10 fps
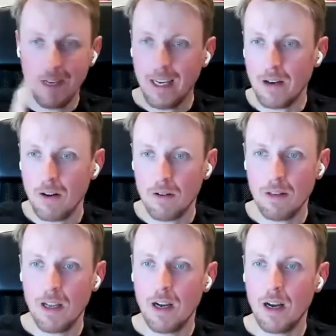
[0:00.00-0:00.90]
you know,
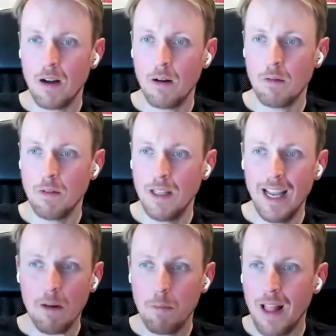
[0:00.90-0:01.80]
uh,
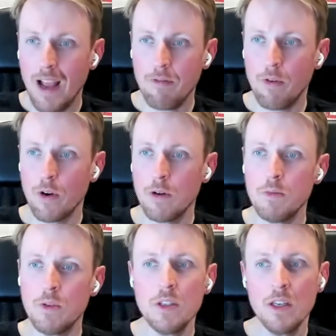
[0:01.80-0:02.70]
data
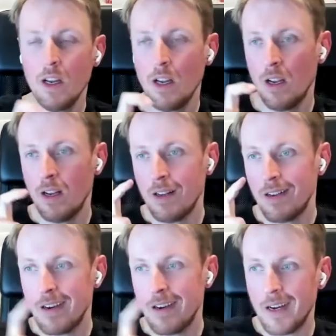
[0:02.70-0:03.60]
platforms,
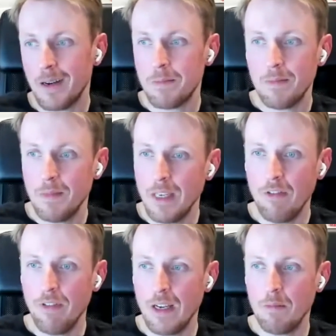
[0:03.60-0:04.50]
um,
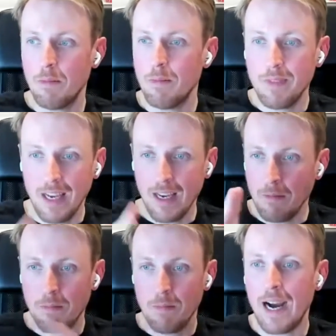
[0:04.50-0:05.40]
enfim, tem
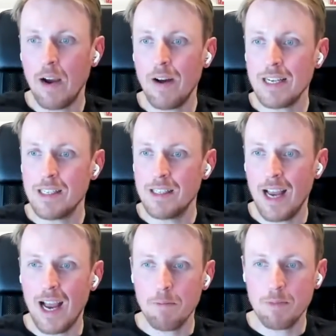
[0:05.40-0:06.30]
iOS
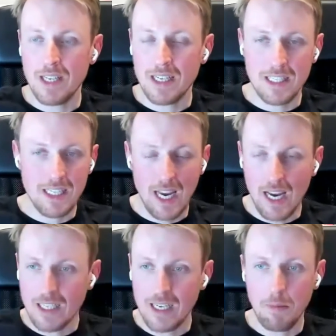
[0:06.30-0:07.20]
apps,
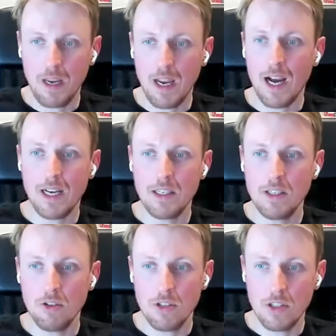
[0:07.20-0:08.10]
SDKs, APIs,
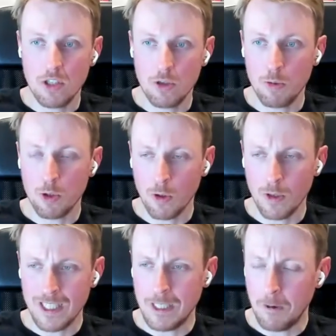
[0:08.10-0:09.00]
todos esses tipos de
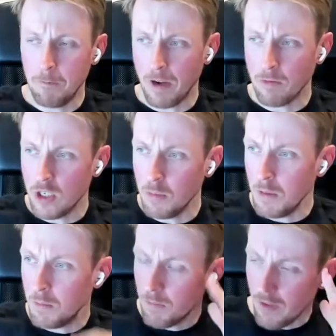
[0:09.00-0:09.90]
coisas. Então, é um
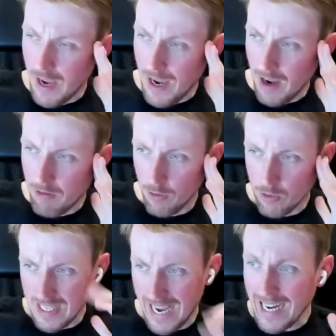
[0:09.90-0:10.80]
time é, full
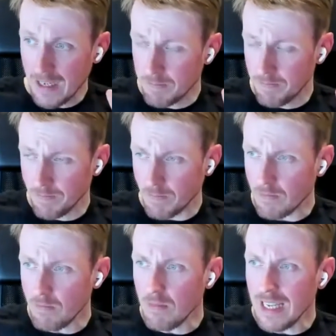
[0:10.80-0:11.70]
stack,
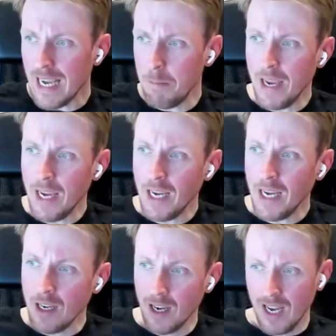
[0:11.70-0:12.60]
é bem,
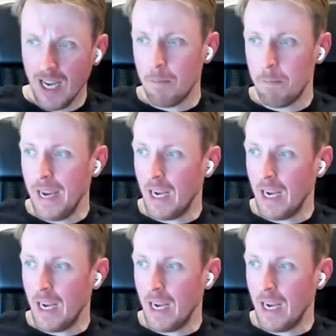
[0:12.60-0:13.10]
bem